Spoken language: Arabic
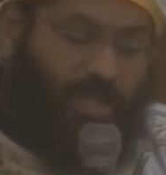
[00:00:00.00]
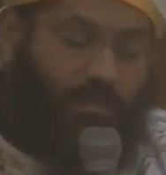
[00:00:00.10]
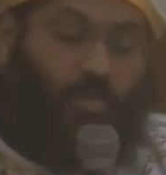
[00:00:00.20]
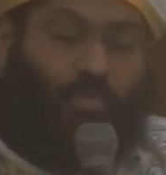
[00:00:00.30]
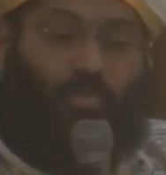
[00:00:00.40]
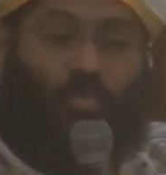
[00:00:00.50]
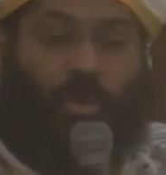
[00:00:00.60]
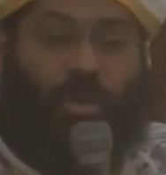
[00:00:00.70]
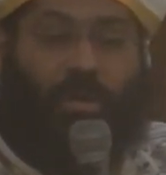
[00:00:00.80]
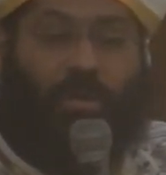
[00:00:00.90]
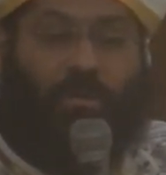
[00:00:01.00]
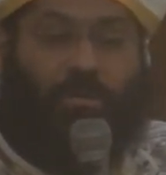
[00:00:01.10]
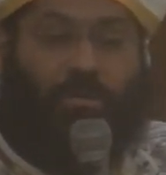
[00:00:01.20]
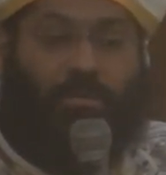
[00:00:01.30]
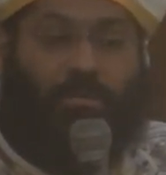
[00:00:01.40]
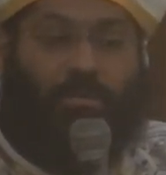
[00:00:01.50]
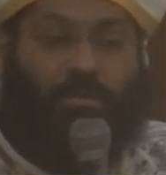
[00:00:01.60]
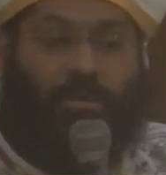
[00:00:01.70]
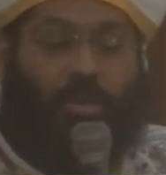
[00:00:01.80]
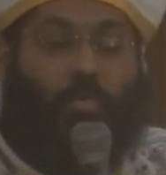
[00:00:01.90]
بوضوح
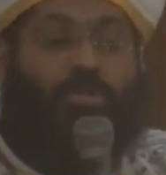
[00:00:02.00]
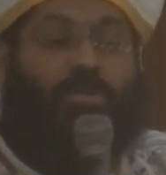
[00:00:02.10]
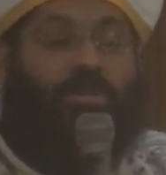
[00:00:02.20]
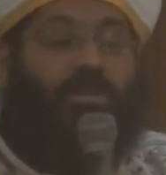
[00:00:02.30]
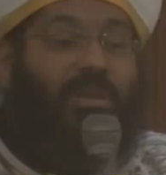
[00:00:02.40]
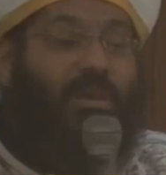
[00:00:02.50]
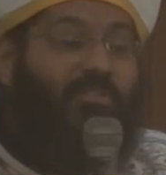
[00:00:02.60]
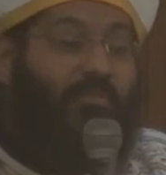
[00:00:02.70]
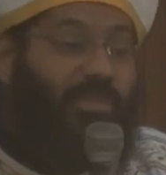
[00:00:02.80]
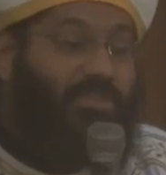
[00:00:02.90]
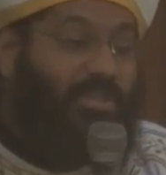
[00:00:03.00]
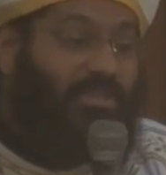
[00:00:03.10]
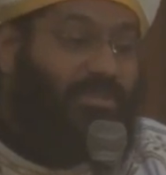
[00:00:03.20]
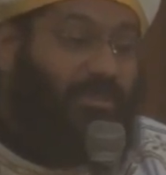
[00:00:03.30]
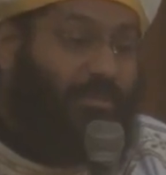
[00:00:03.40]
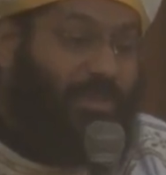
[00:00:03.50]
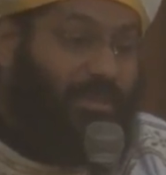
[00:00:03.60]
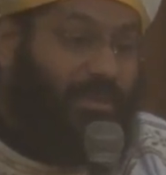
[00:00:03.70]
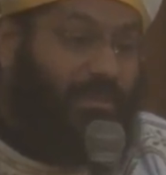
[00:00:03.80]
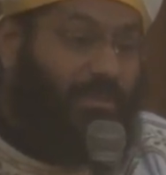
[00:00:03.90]
ونقدر نعرف مشيئة ربنا